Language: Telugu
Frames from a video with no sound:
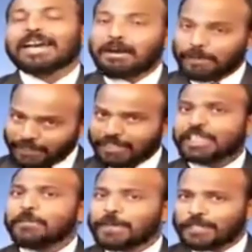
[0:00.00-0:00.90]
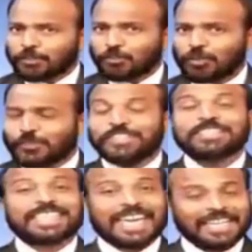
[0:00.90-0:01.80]
కాబట్టి నీకు ఈ పరిస్థితులు
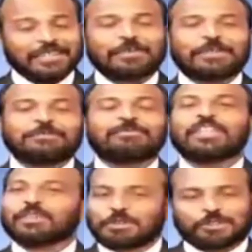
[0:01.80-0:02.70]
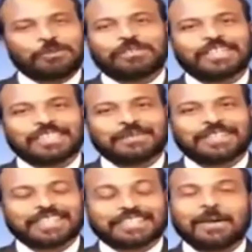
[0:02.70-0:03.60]
వచ్చినాయి ధైర్యంగా ఉండు నీకు ఒక శుభవార్త
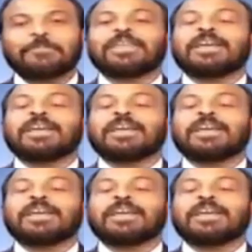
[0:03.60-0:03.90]
ఏమిటి తెలుసా